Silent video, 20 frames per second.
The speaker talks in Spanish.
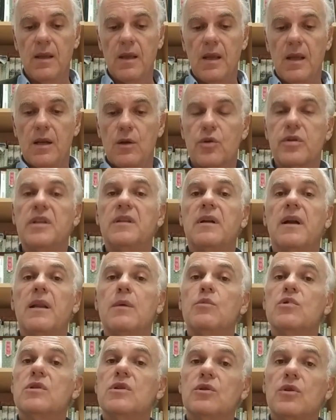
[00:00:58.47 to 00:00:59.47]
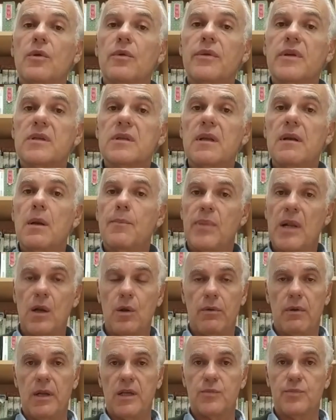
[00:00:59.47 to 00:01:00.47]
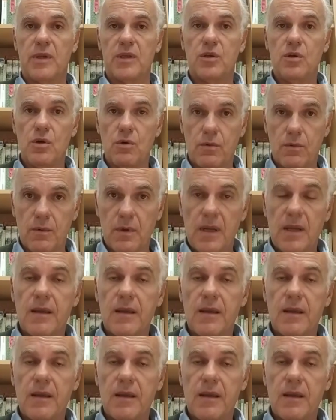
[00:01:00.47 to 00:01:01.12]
nos centraremos entonces en el plano de la expresión,